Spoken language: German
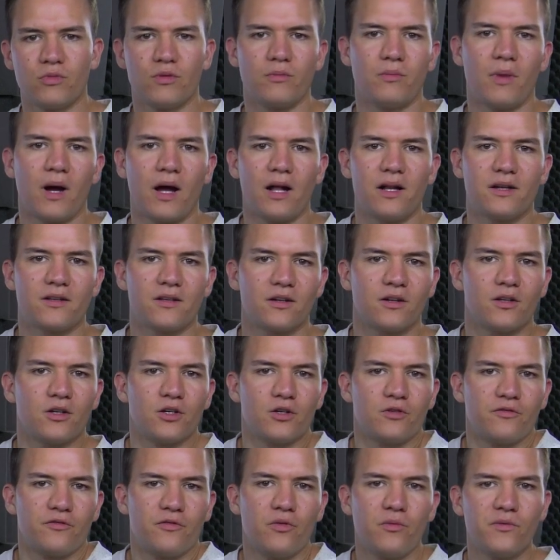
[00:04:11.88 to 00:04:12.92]
im Alter
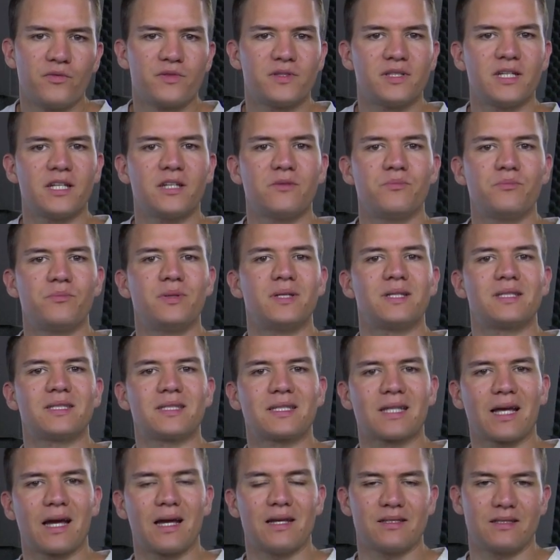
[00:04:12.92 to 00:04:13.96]
15
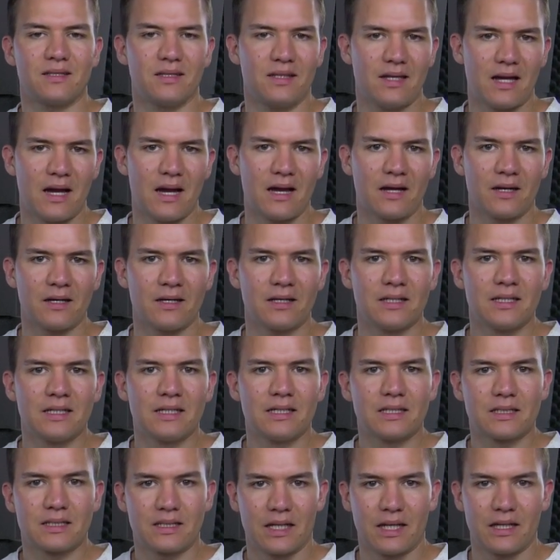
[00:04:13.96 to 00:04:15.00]
bis 30 Jahre,
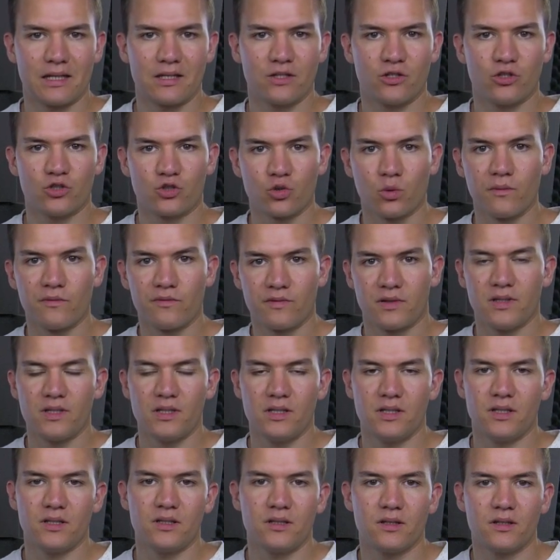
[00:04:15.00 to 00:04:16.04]
dann schrumpft
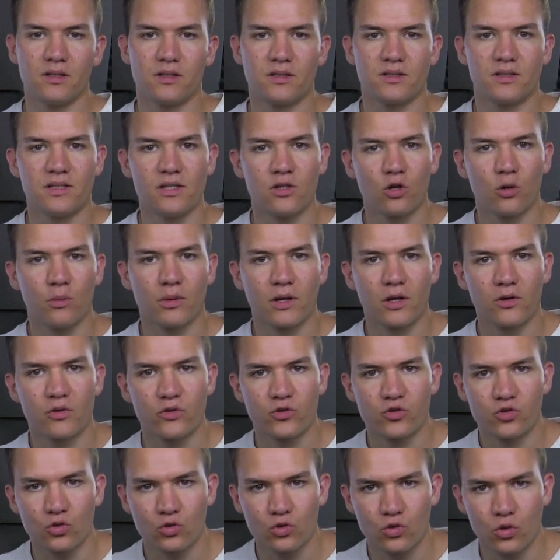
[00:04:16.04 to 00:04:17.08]
die äh, Zielgruppe
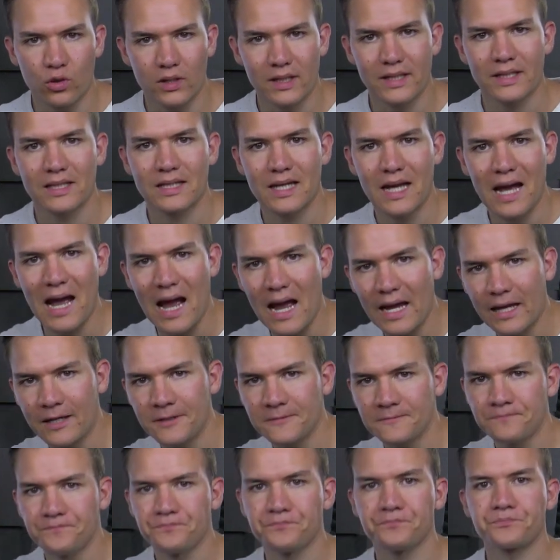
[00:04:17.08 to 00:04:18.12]
natürlich schon deutlich
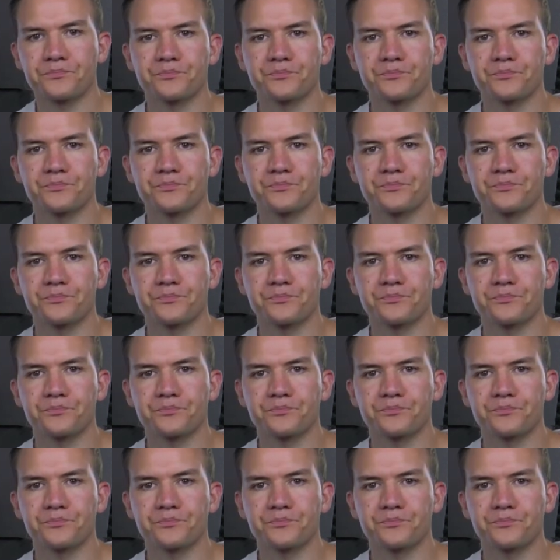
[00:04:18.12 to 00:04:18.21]
ein.